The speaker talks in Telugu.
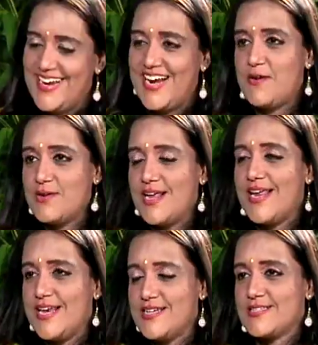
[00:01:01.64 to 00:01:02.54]
ఎలా ఉన్నారు
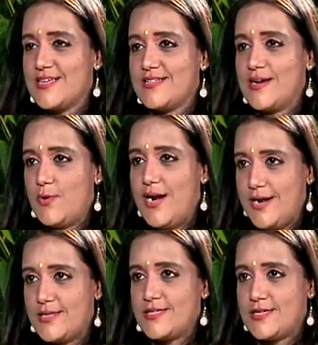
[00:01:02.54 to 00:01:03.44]
ఏం చేస్తారు సార్ ఇప్పుడు
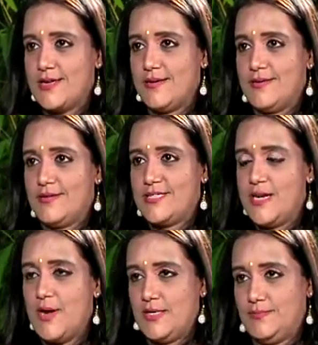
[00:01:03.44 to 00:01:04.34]
లేటెస్ట్
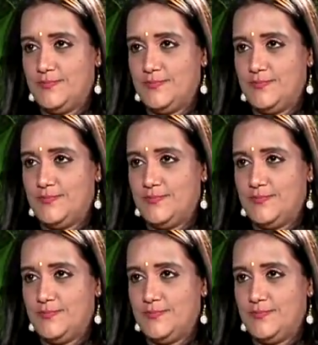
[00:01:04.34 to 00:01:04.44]
సినిమా